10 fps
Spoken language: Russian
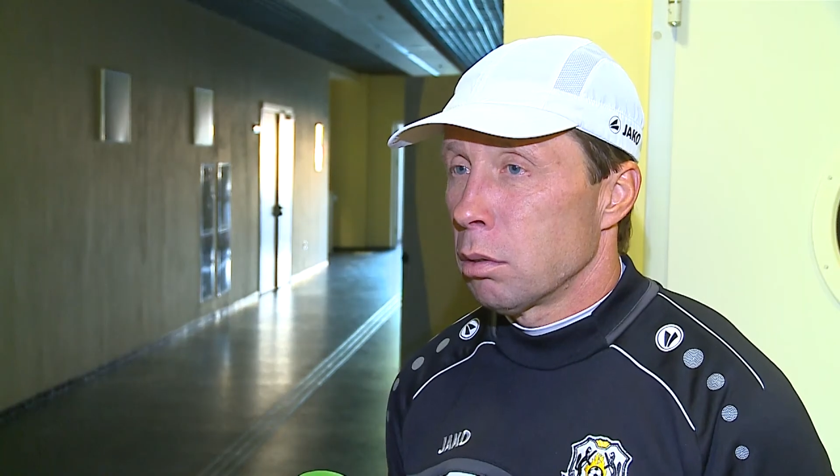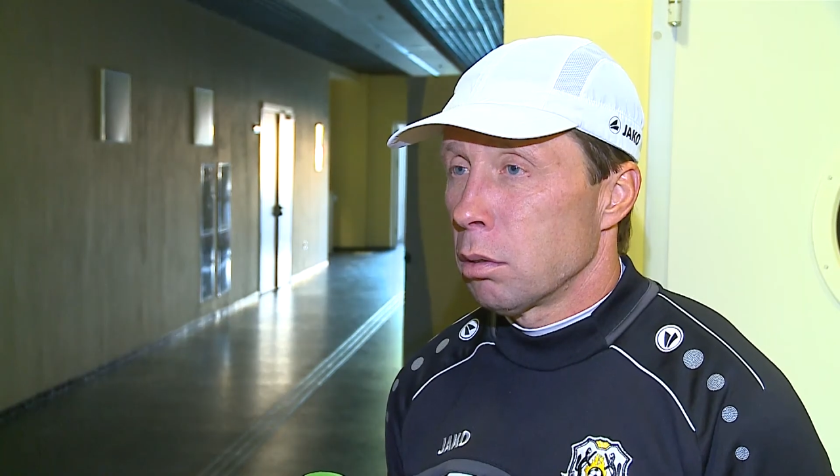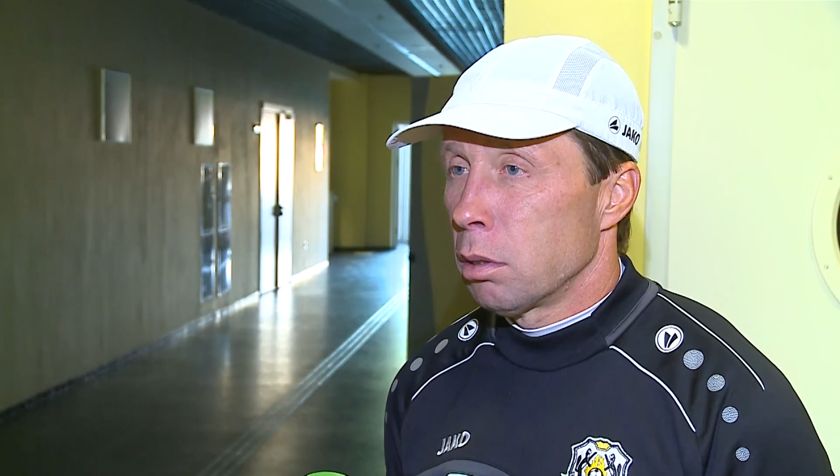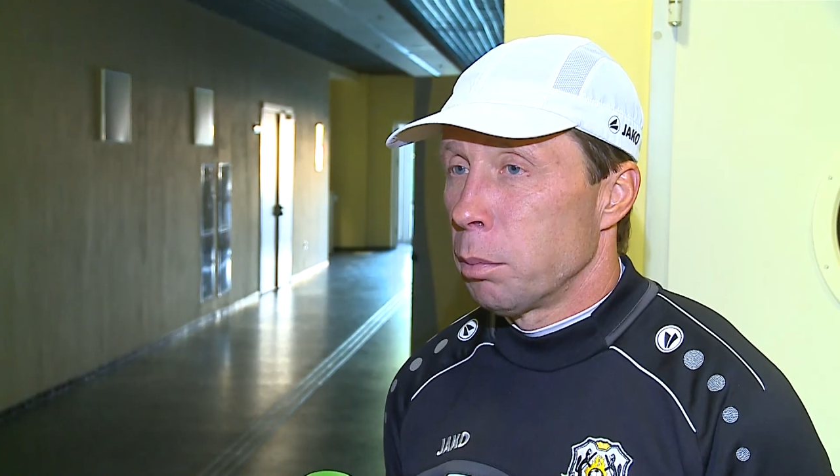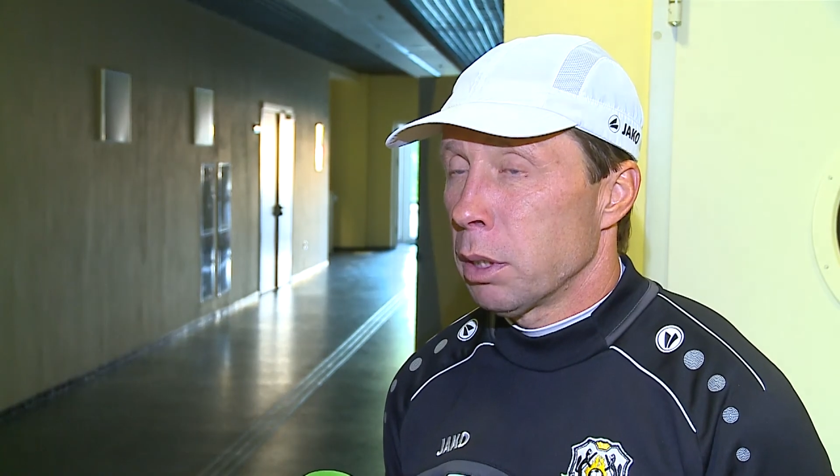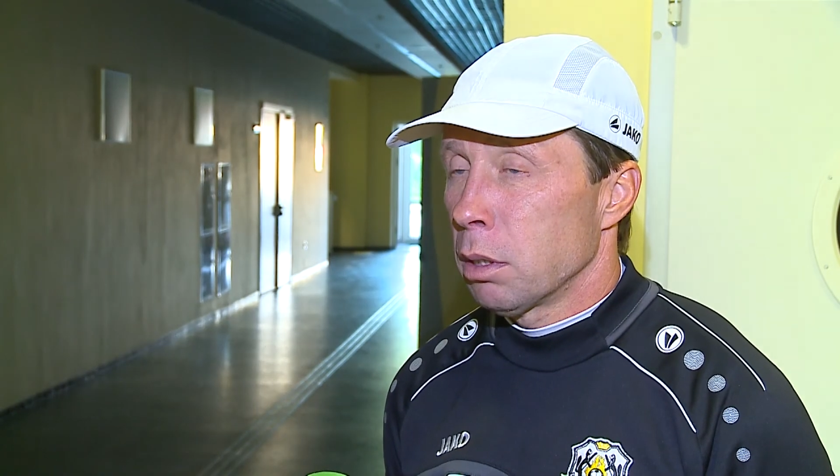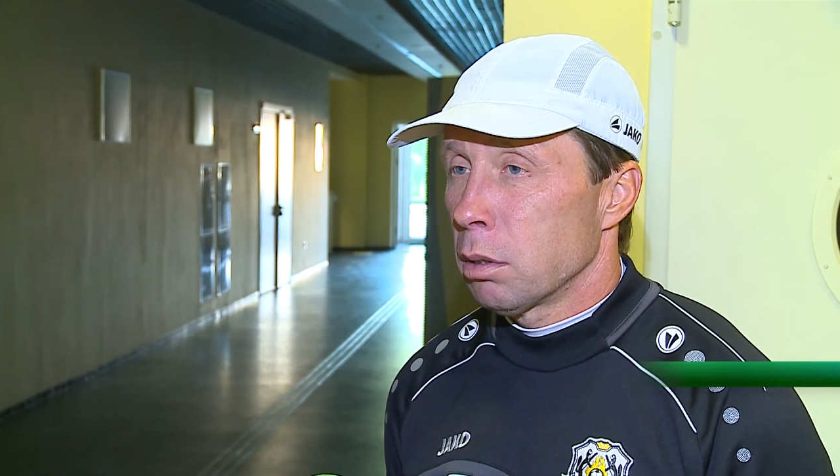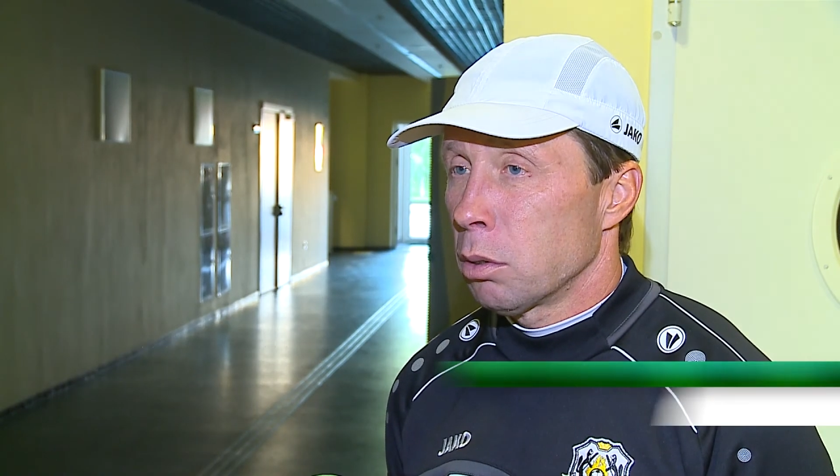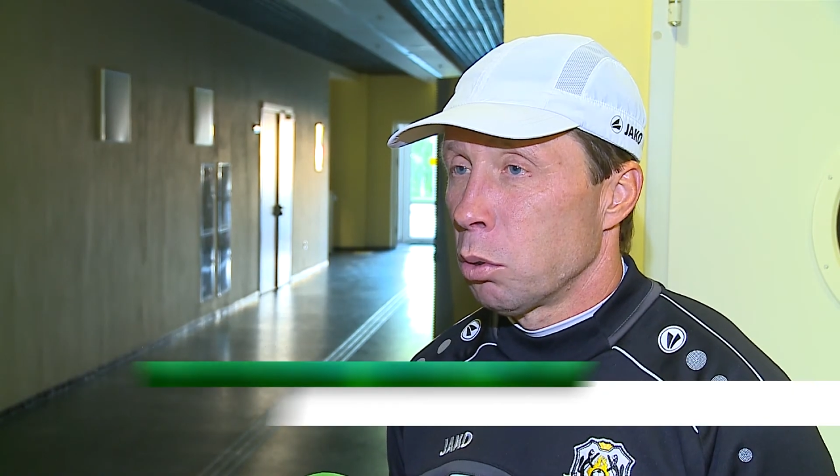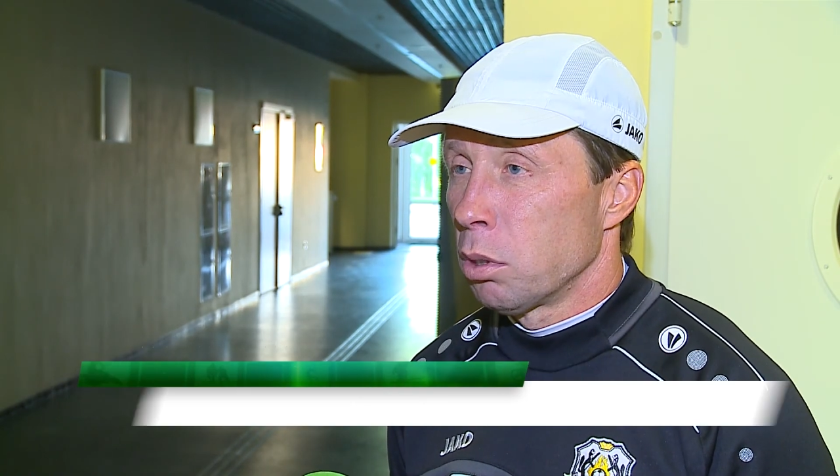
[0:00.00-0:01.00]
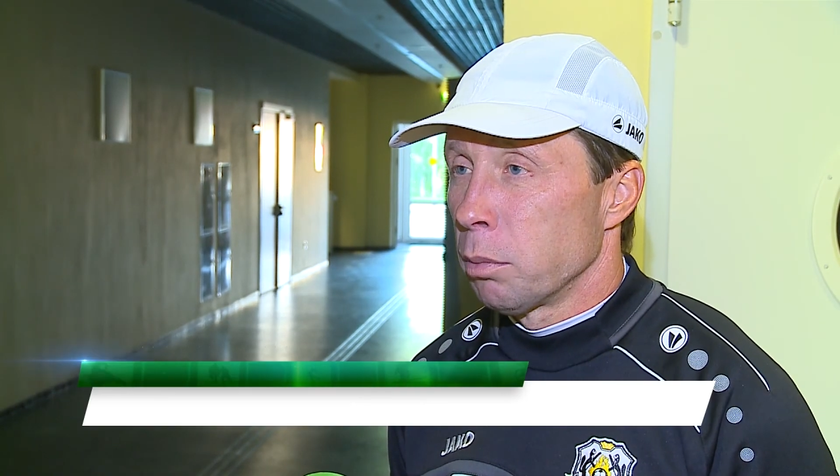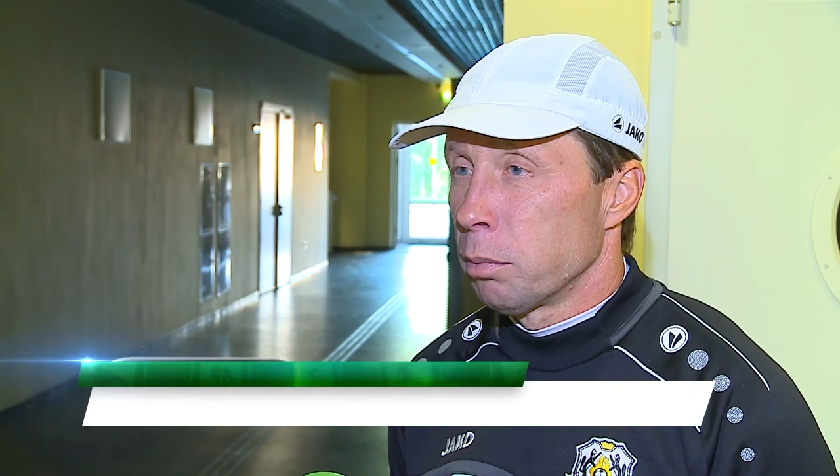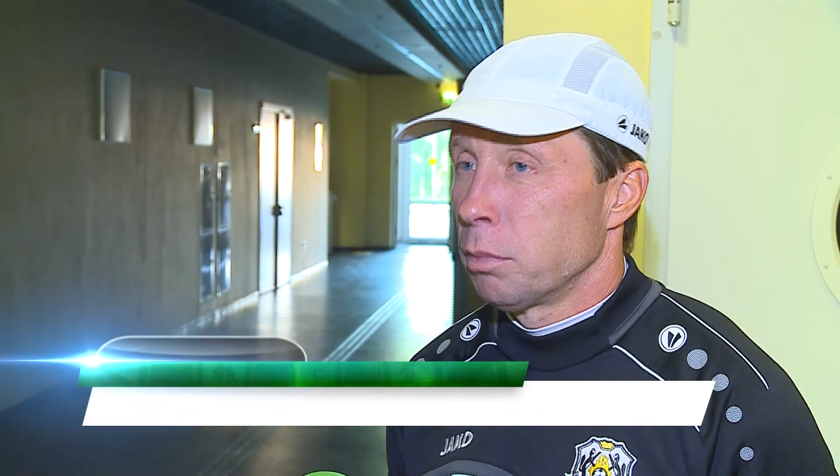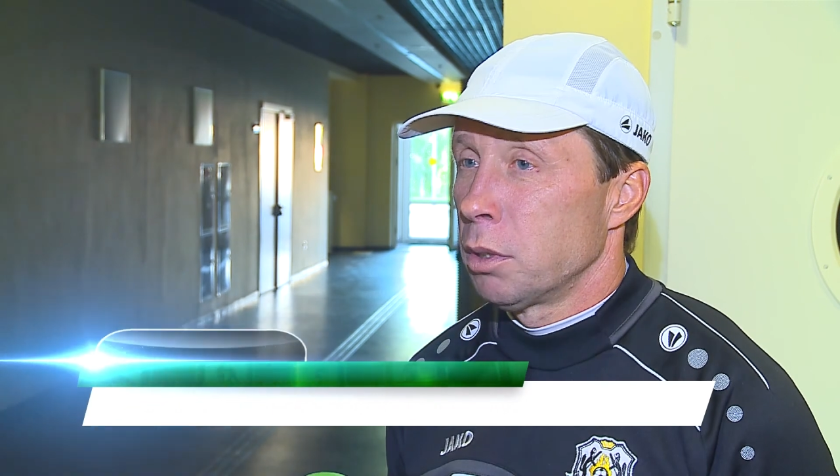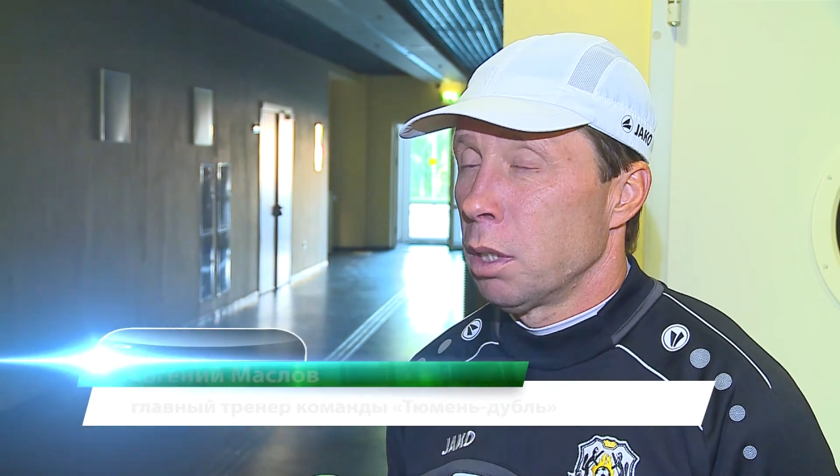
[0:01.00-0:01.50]
Ребята что-то
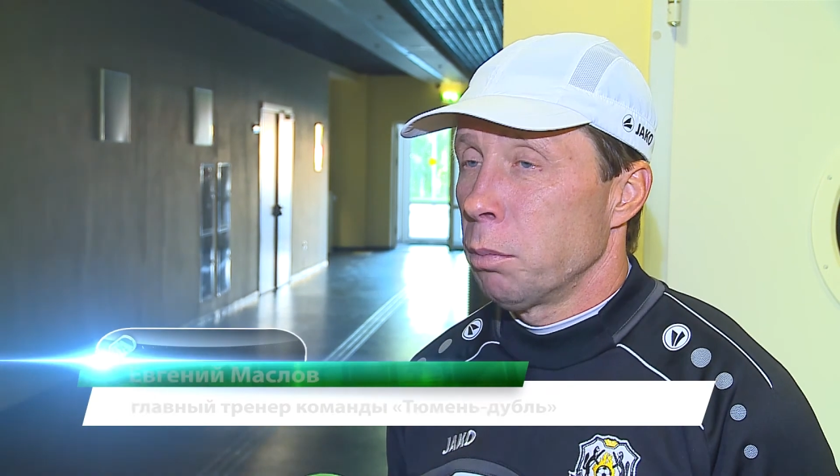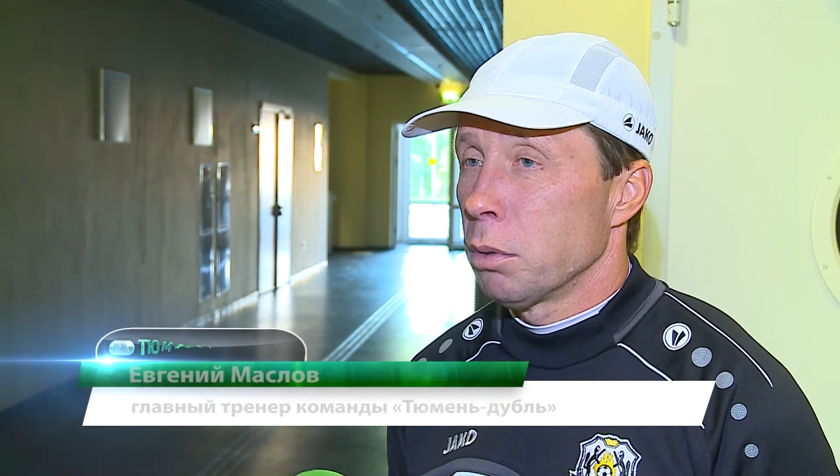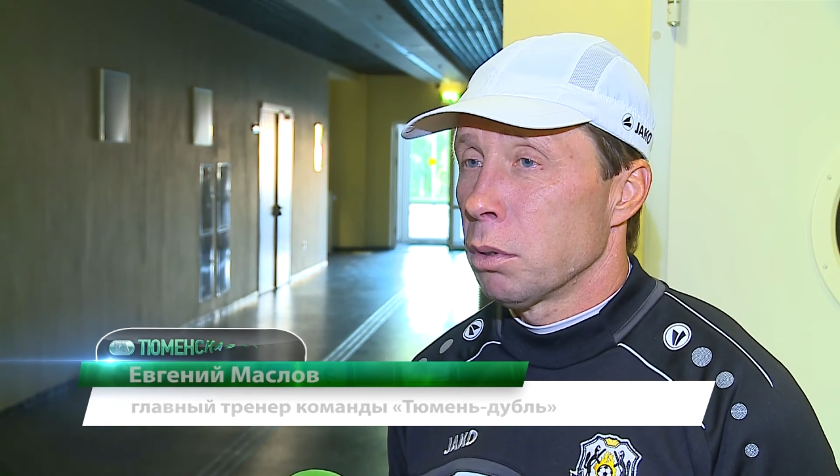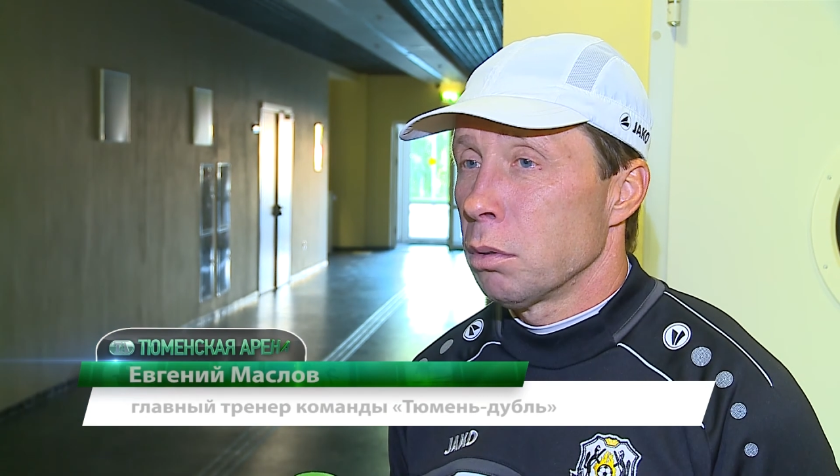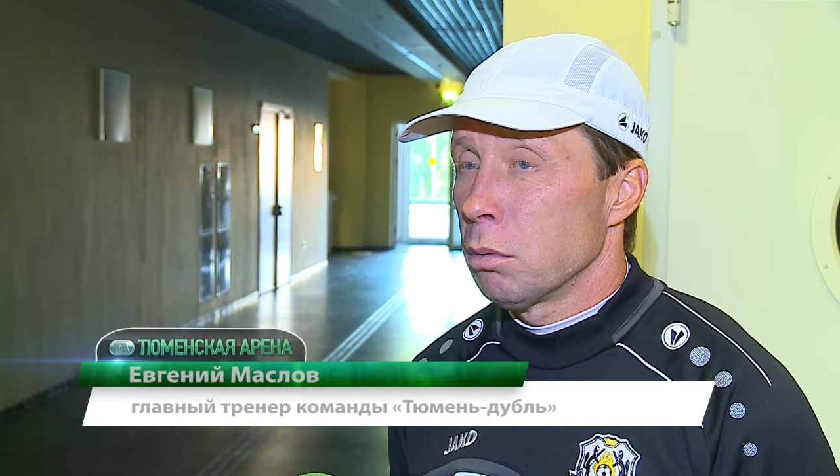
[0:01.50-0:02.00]
черпают,